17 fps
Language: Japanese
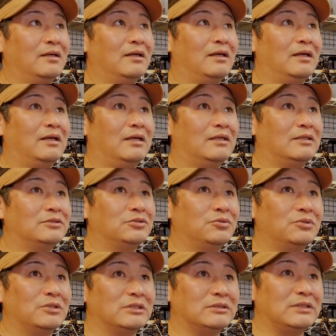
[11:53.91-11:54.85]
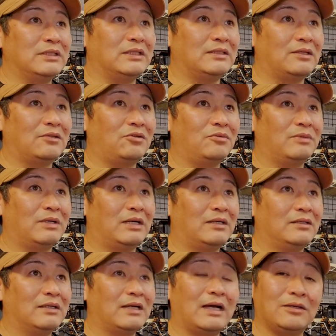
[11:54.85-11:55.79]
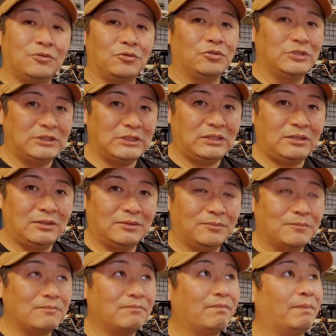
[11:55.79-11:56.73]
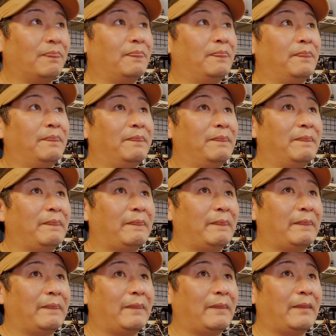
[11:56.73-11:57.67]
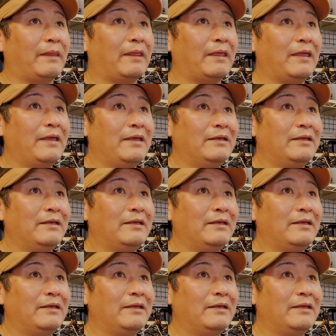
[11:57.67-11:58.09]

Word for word: えー、そうですね、例えば観光地うーん、